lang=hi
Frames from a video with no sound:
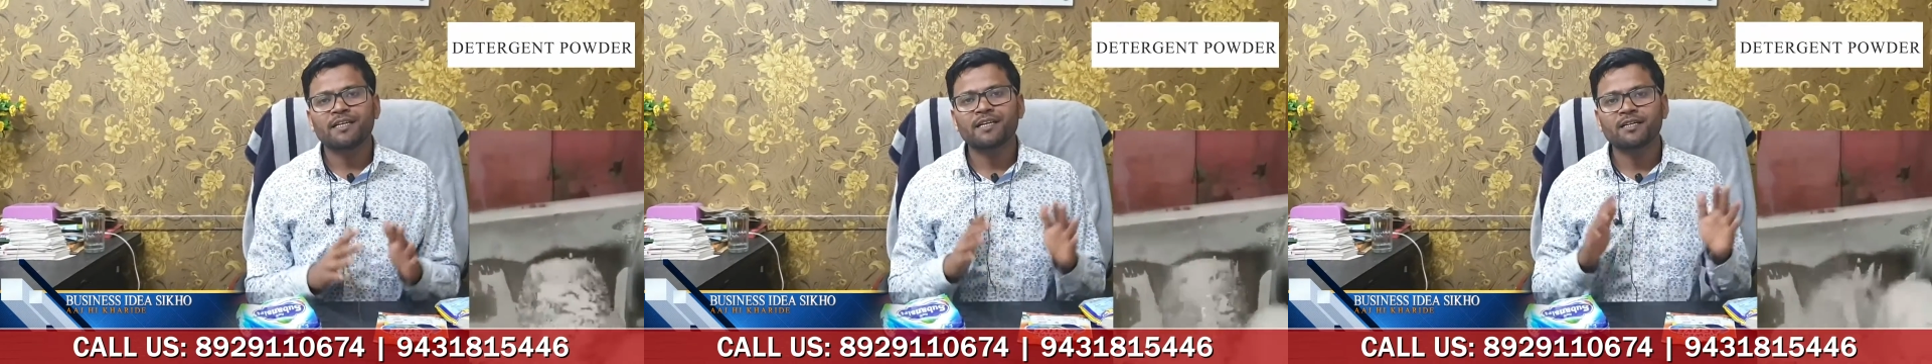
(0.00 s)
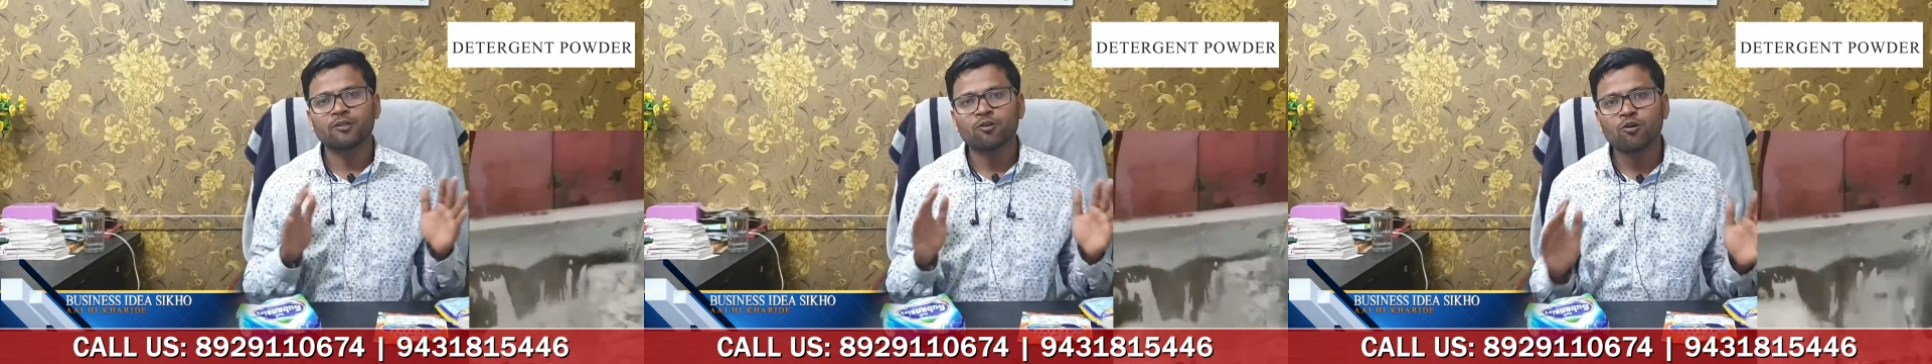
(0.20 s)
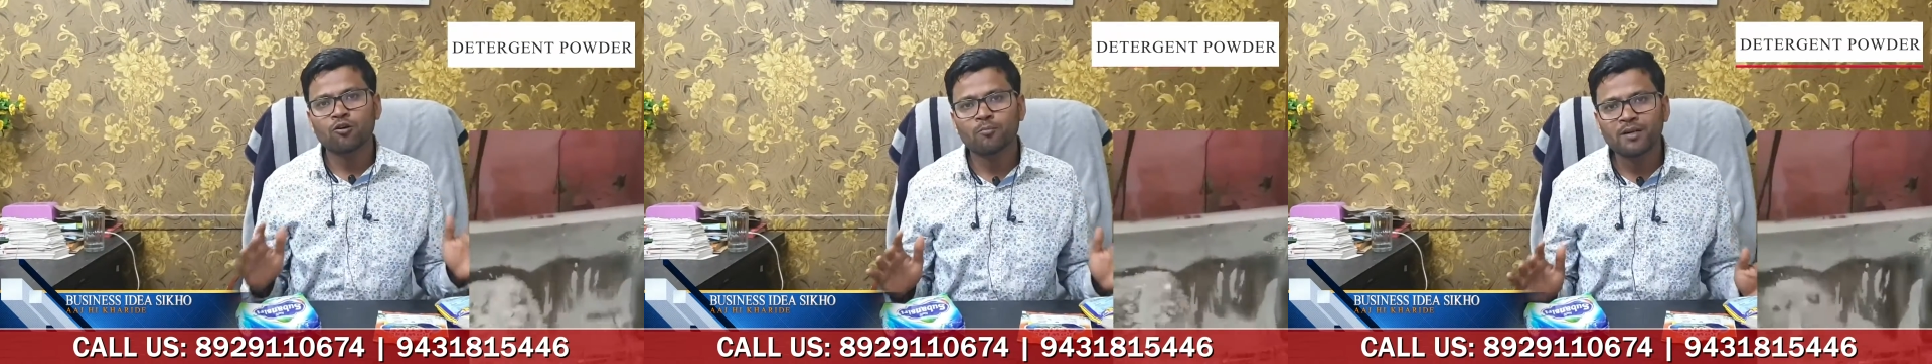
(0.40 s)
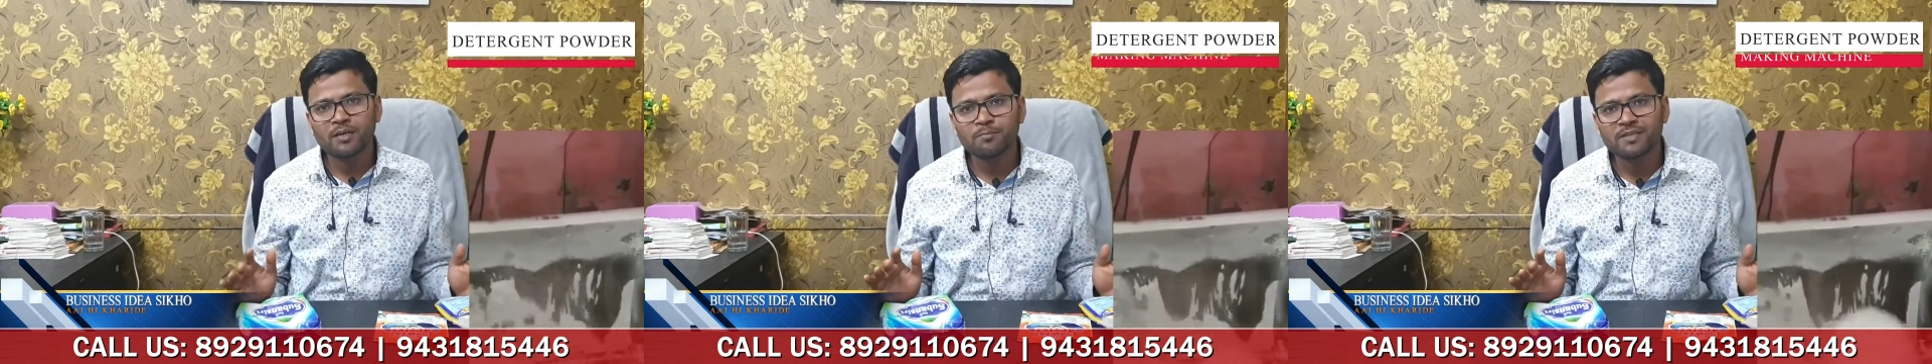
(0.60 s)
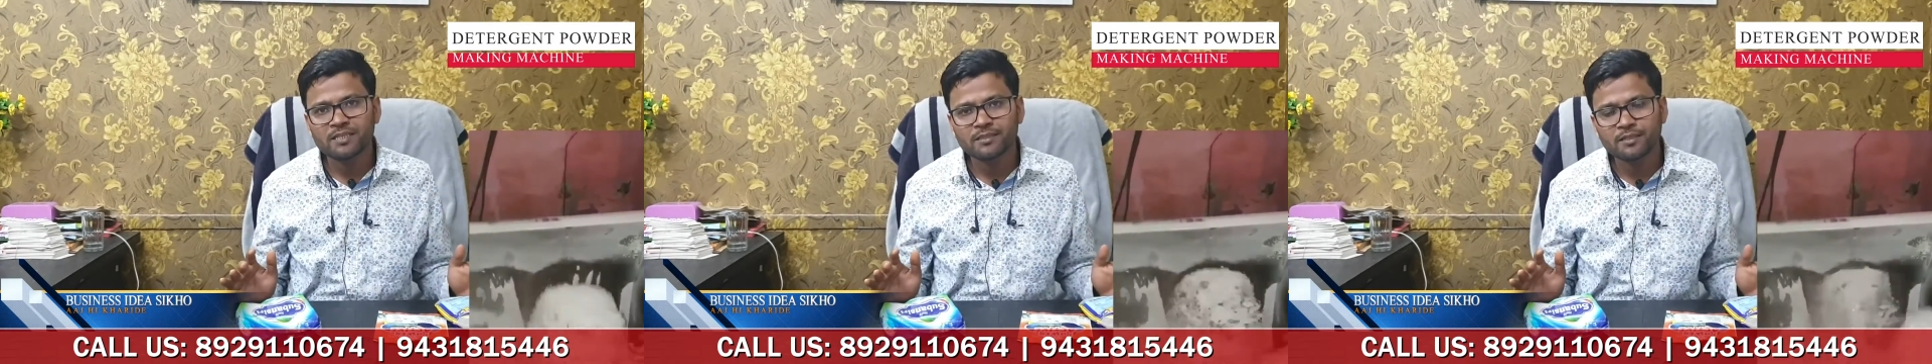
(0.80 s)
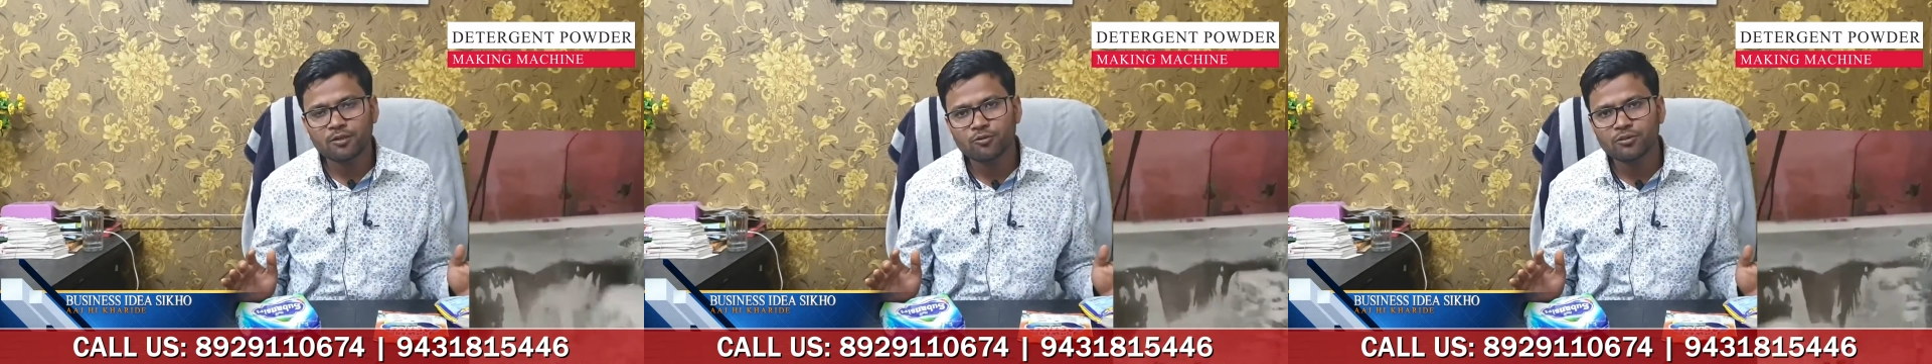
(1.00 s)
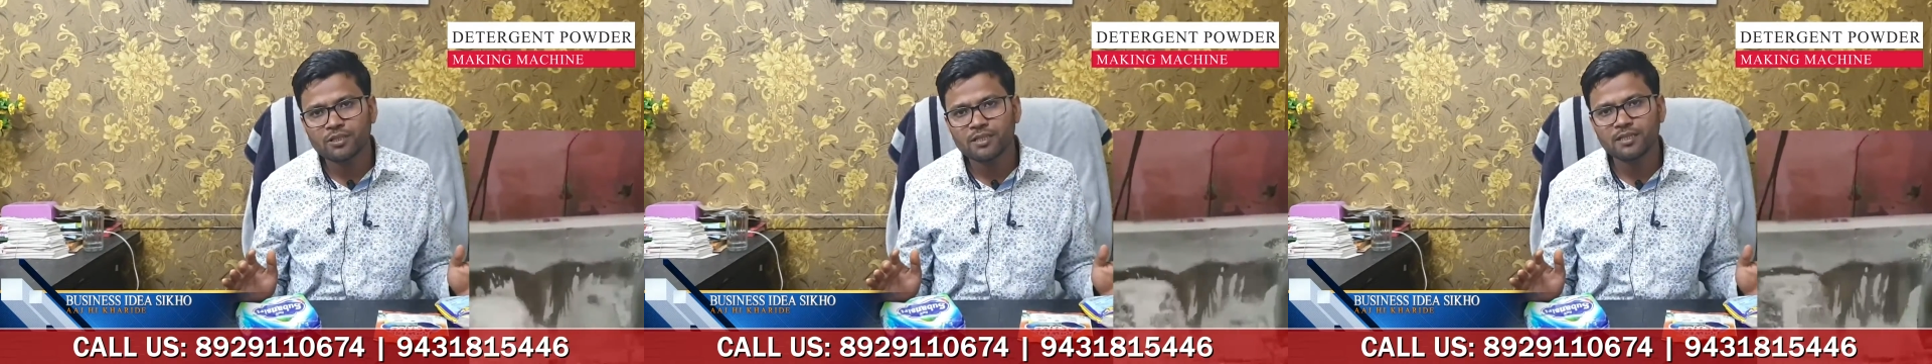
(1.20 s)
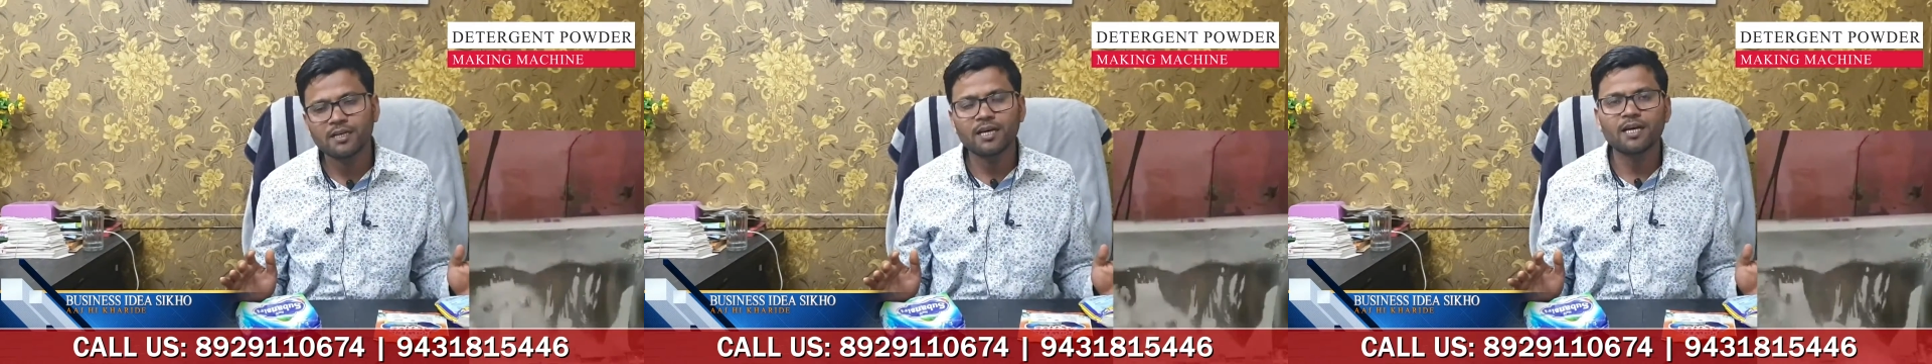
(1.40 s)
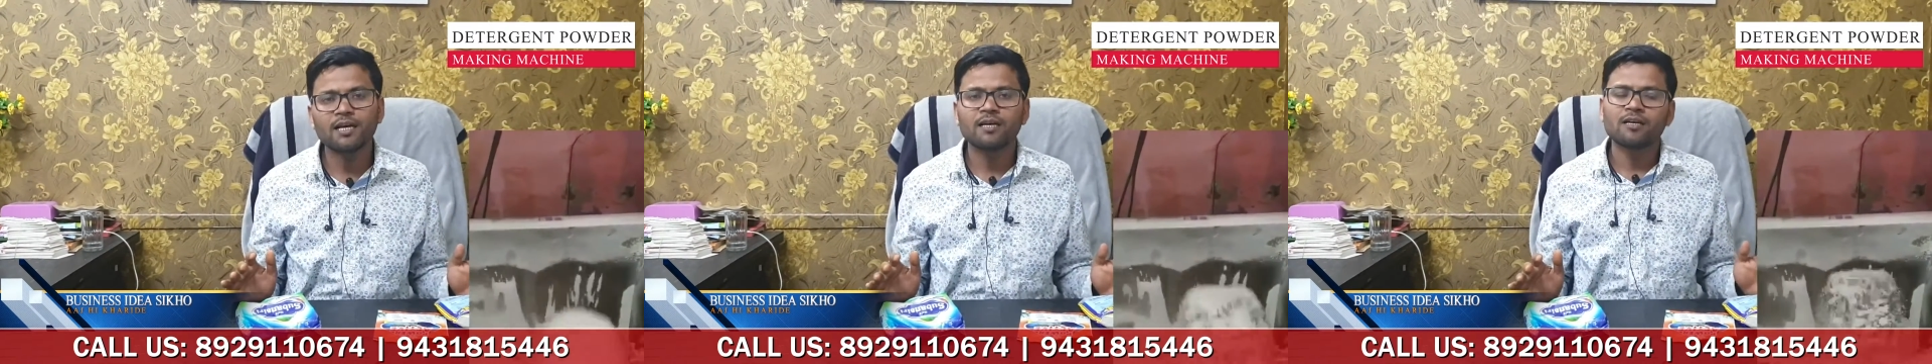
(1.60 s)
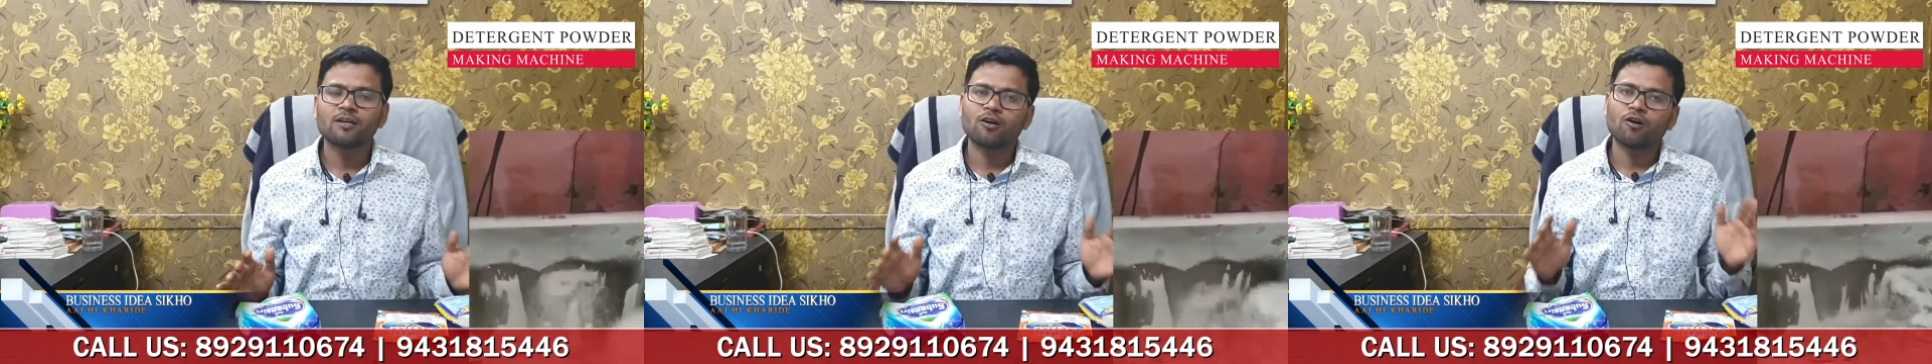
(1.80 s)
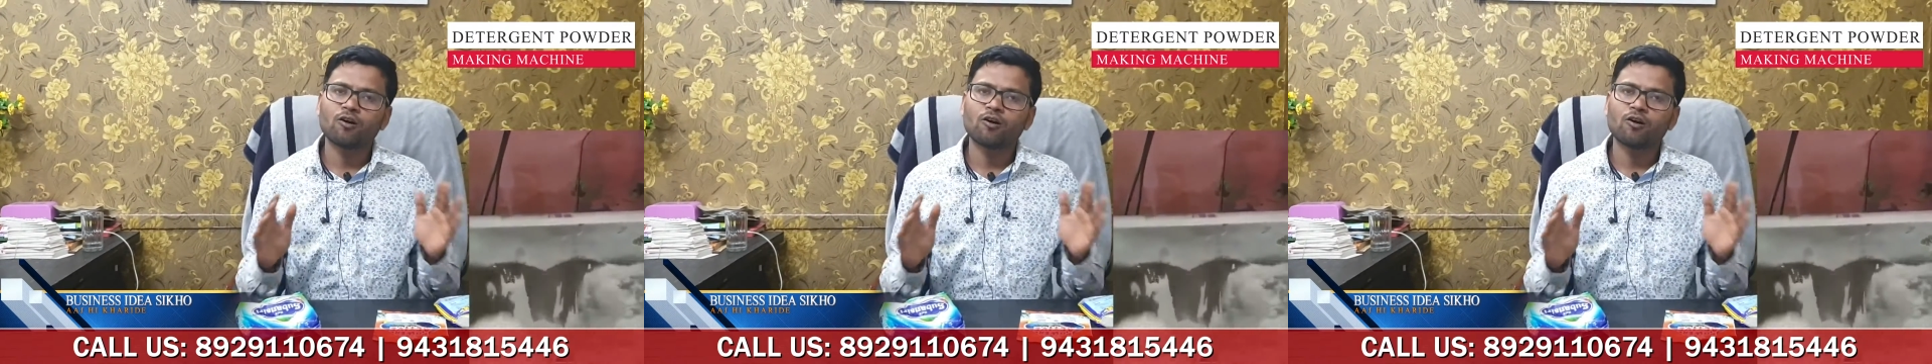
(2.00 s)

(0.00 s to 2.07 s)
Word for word: एक नॉर्मल मिक्सर होती है